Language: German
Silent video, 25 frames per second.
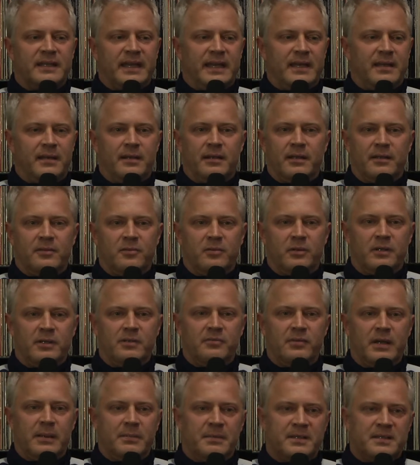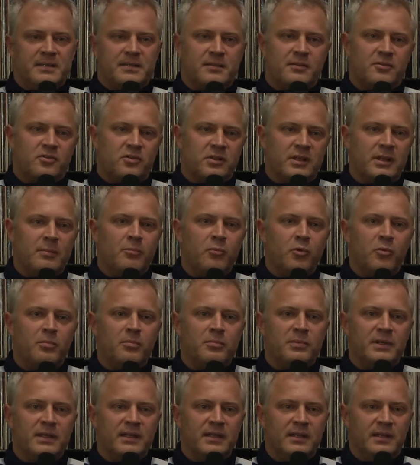trennen, natürlich. Wir haben das geschrieben,
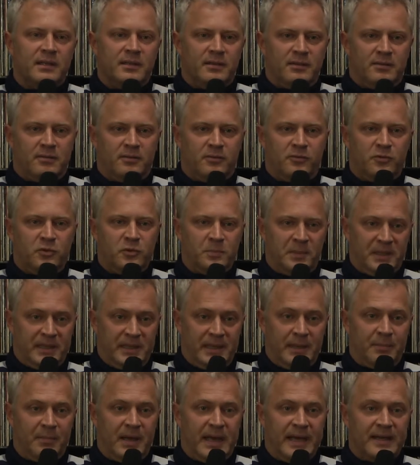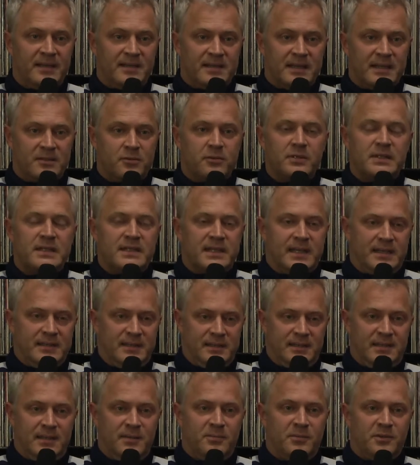um die äh, Fußballdamen einerseits und um dieses
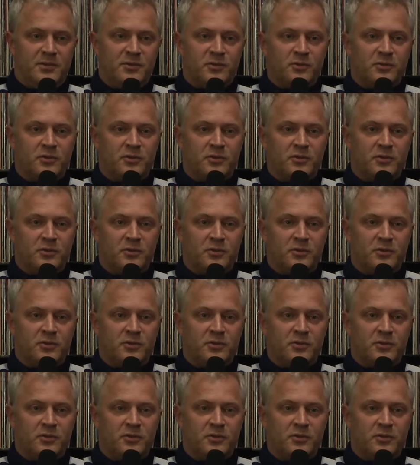ganze Thema zu